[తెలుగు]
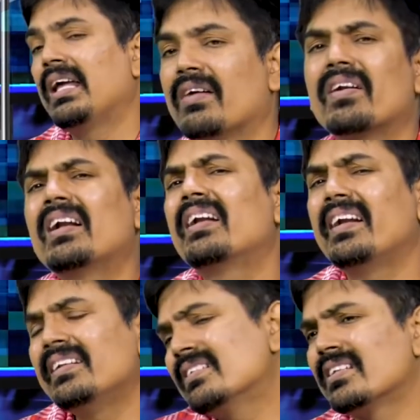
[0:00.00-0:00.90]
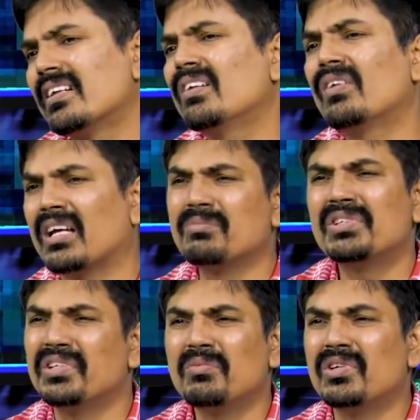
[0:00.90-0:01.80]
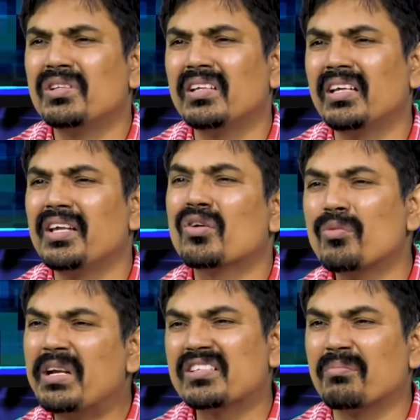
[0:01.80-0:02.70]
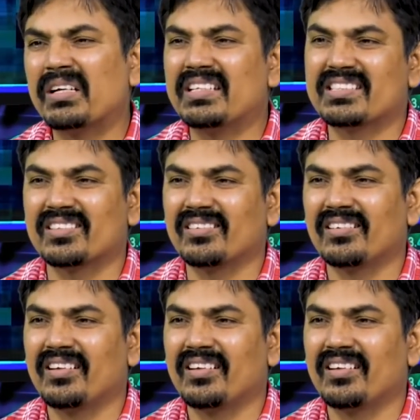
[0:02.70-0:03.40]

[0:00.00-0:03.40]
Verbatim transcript: ఎవరైనా ట్రేడ్ చేశారంటే వాళ్ళ ఆబ్జెక్ట్ ఏముంటుంది ఎక్కువ మనీ సంపాదించడం